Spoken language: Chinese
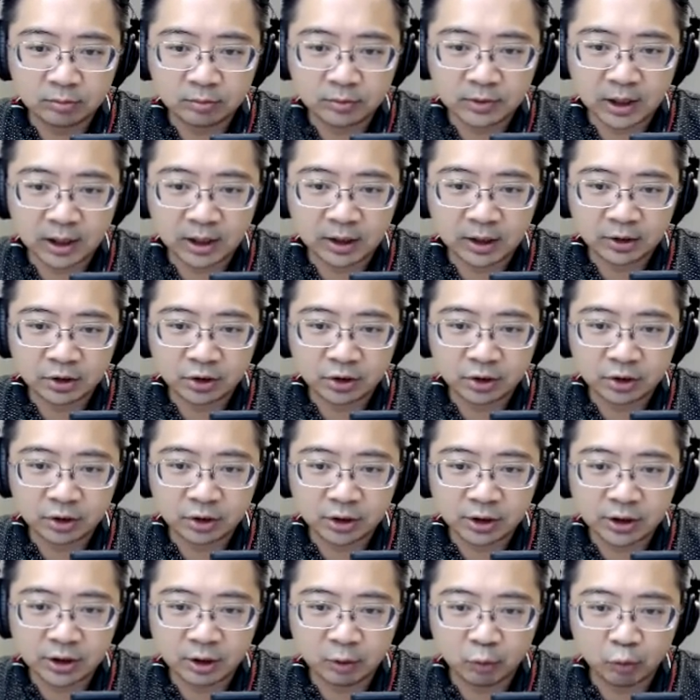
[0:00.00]
大概是
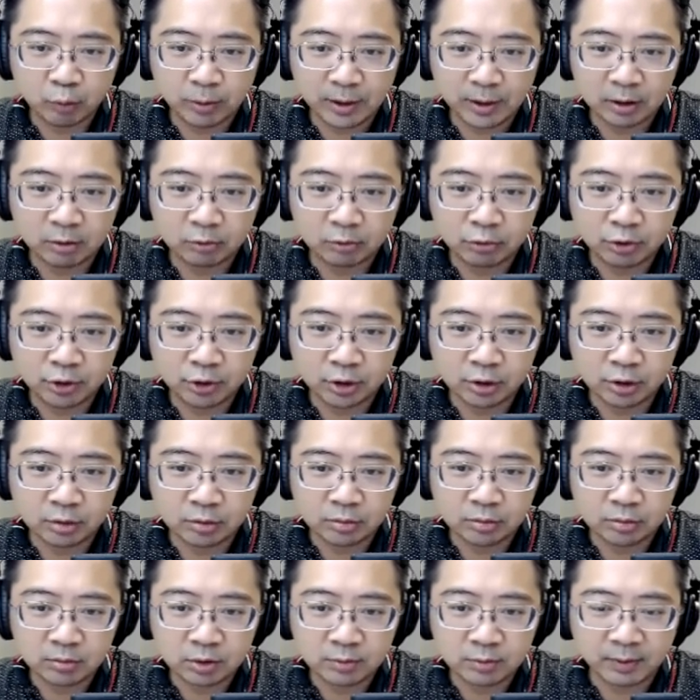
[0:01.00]
一千五百五十九
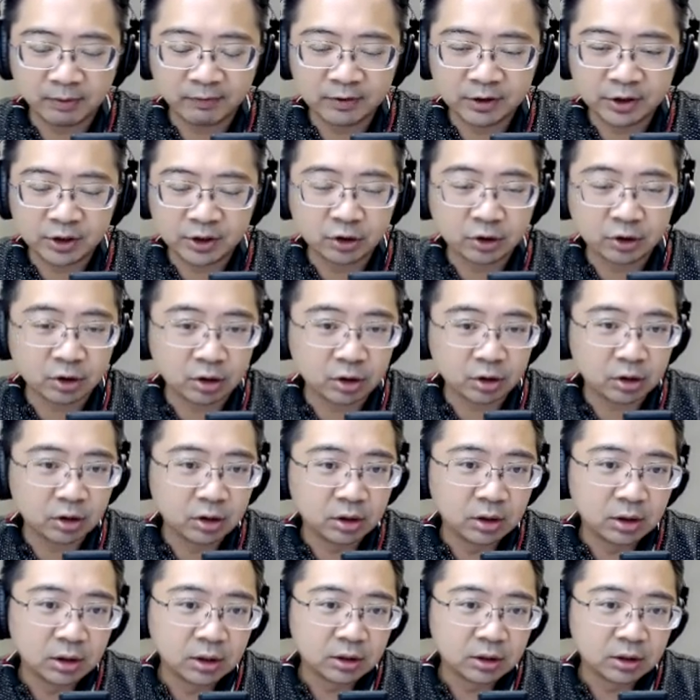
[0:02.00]
百分之七十二。